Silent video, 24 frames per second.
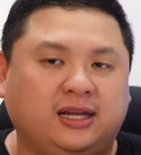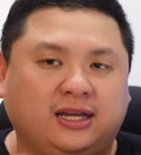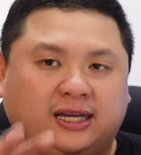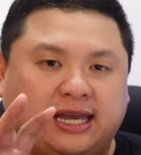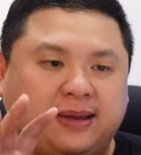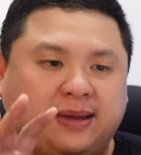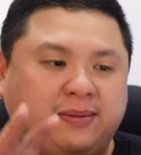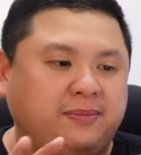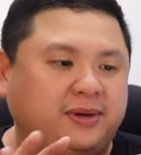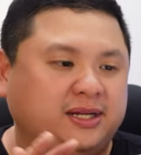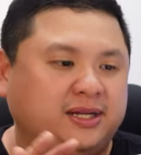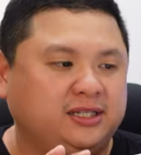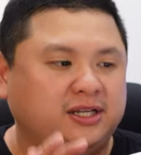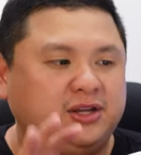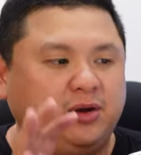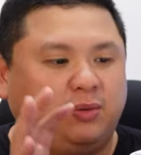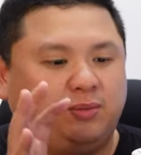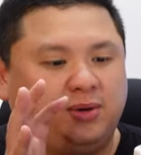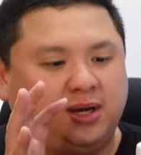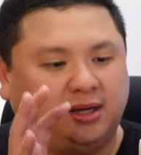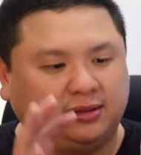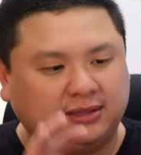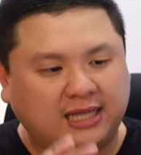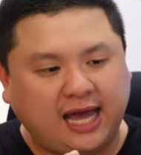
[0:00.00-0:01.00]
khi mà mình sử
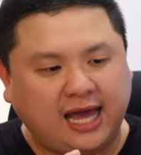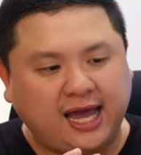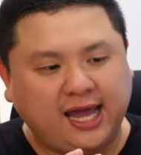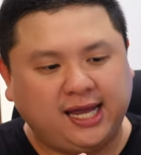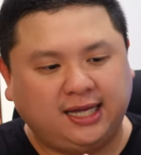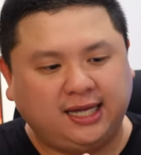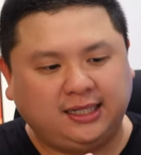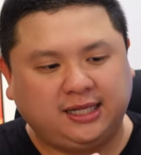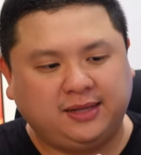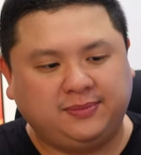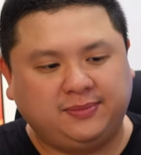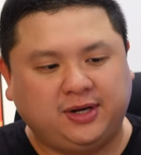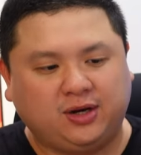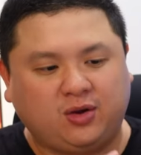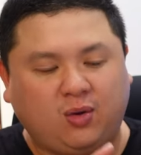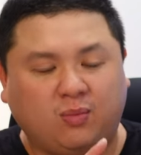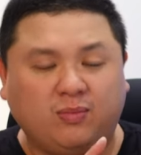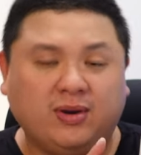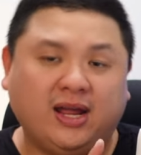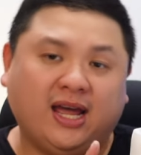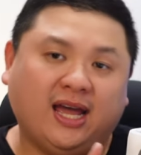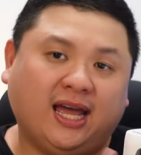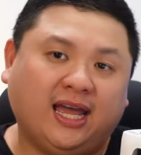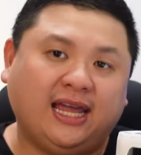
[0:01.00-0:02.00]
dụng thực tế thì mình
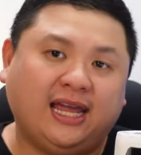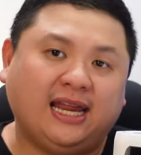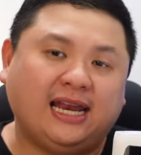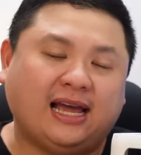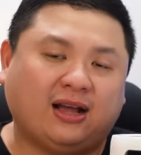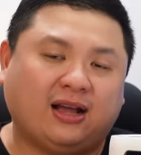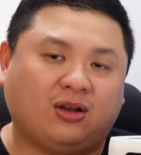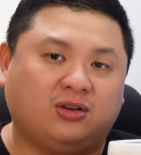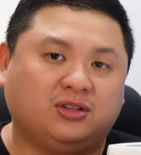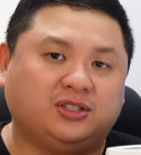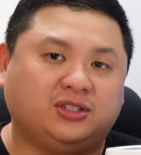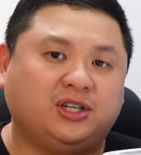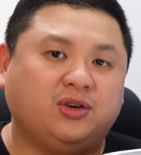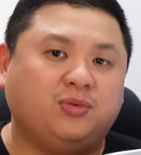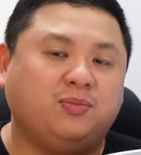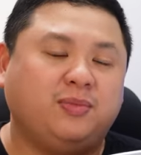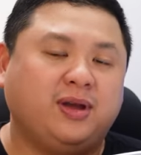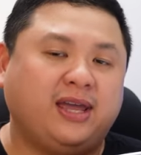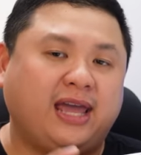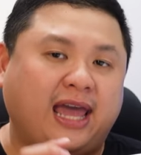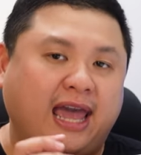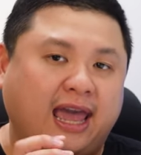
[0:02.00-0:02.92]
cũng để ý là con Xiaomi